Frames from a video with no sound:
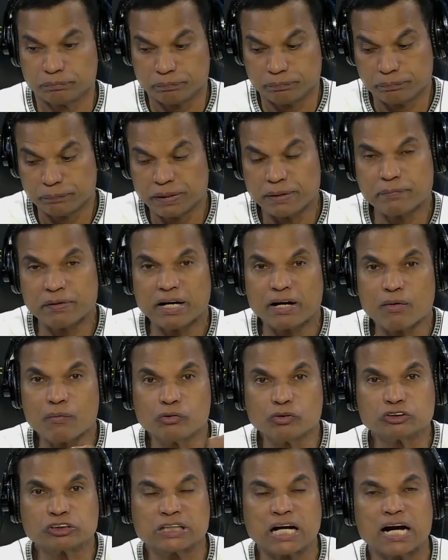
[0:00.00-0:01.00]
primero
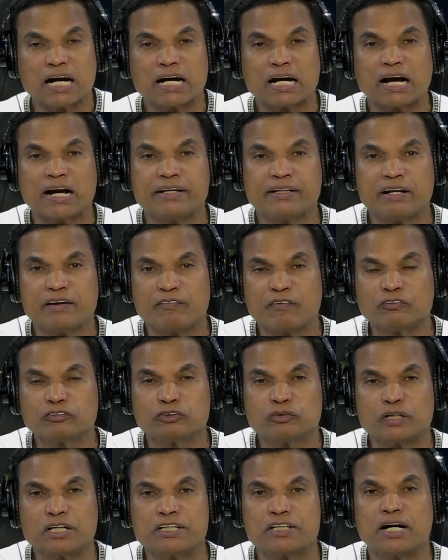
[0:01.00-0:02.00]
buscan a Idelpón
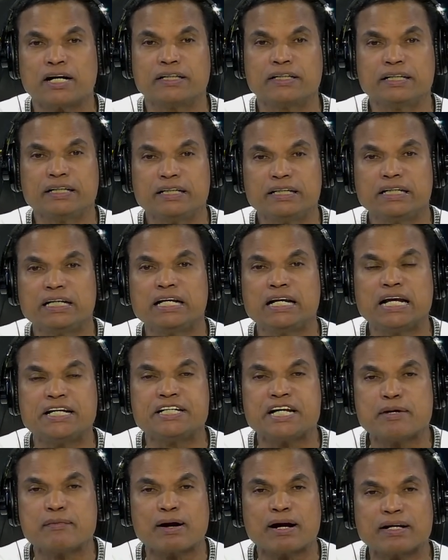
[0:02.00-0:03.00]
Sureña y le
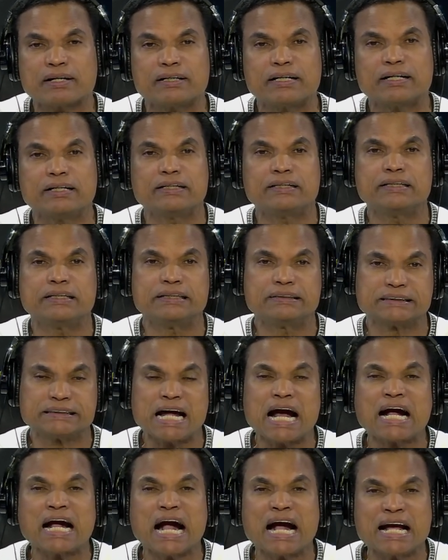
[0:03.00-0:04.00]
llevan,
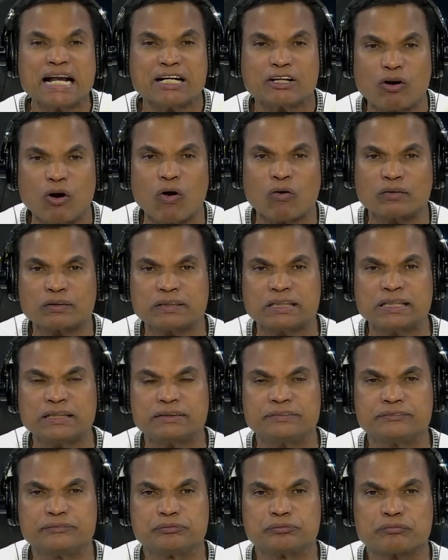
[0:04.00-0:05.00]
sacan el corte
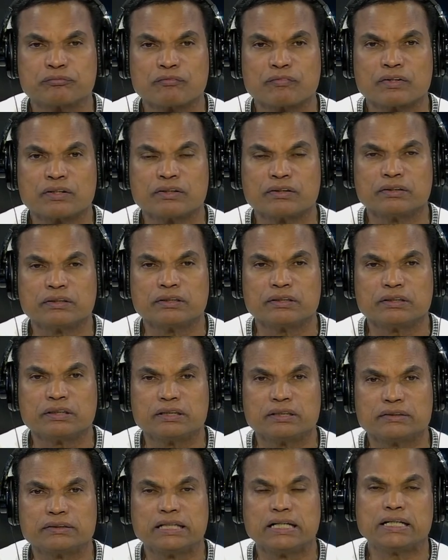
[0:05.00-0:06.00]

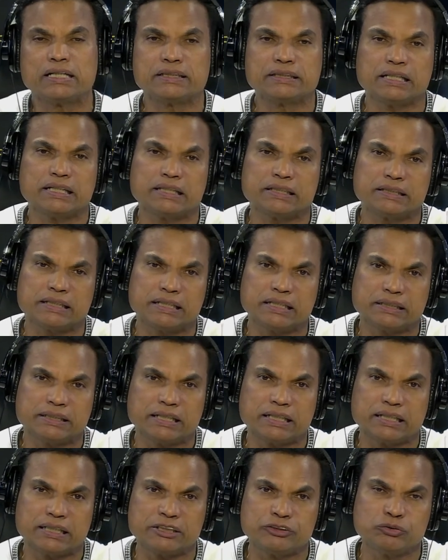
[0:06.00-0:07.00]

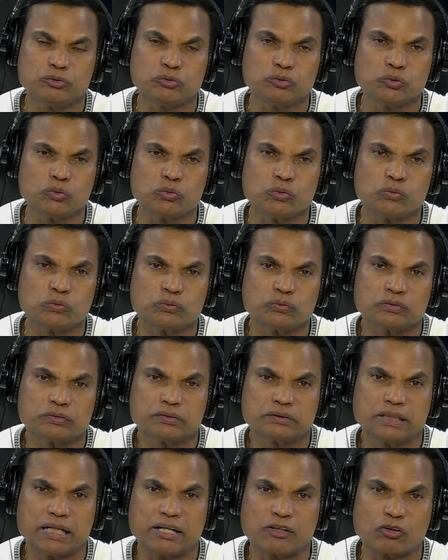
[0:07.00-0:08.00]
de, YouTube
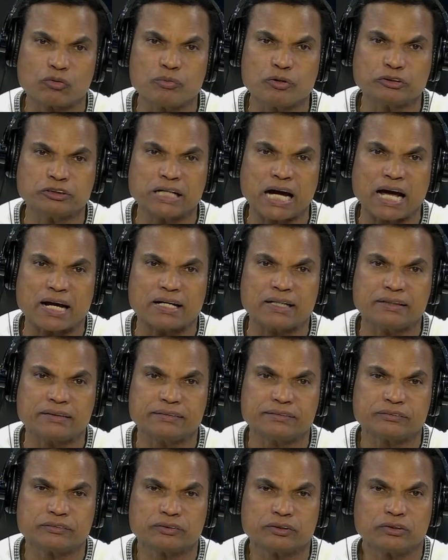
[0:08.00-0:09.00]
del Rubio Charlie,
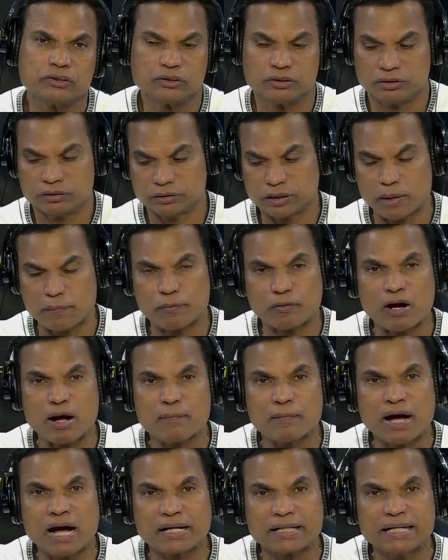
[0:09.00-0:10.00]
del
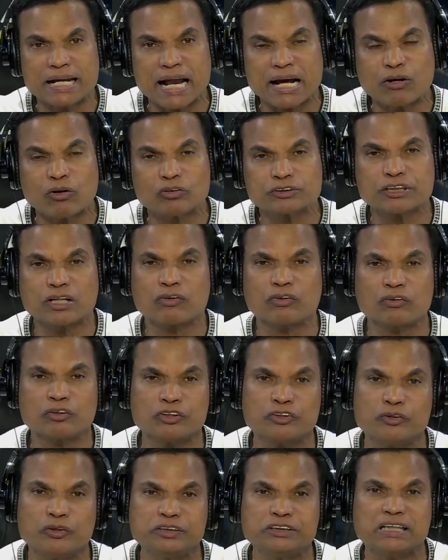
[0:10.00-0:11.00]
programa Aquí es la Cosa, donde
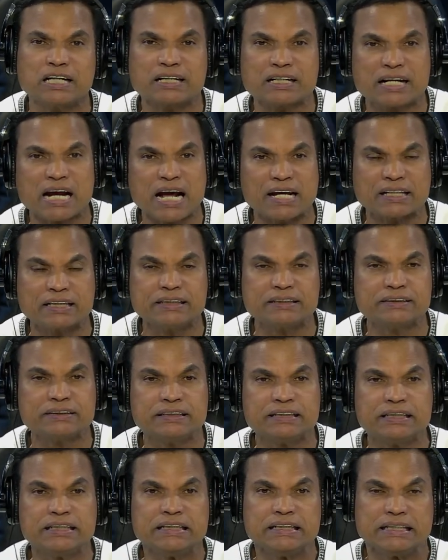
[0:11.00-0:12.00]
yo hice el ranking,
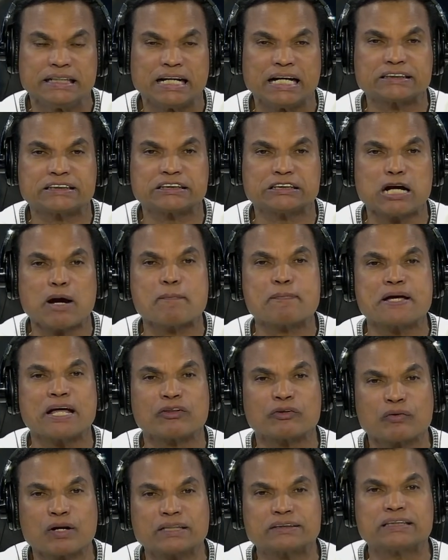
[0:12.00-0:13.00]
las
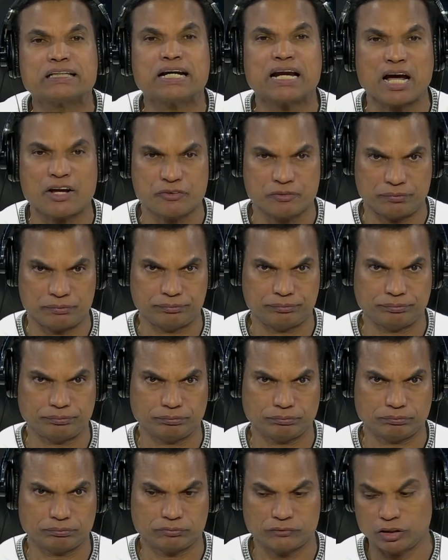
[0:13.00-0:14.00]
chapeadoras del año.
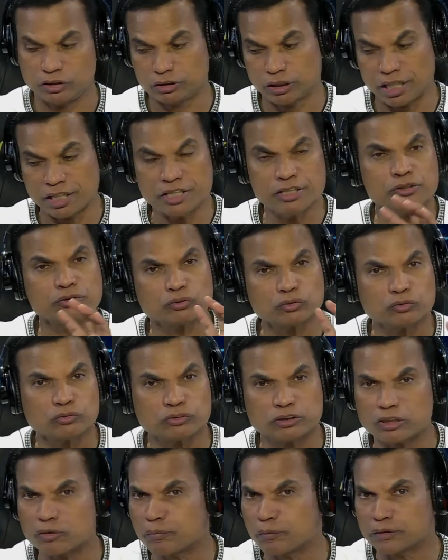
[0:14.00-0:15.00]
Está ahí en YouTube,
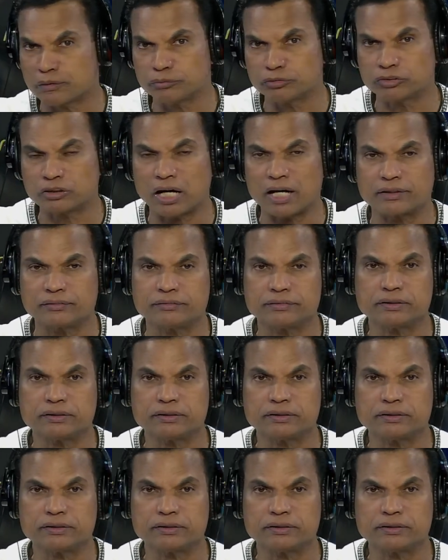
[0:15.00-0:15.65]
ustedes lo pueden buscar.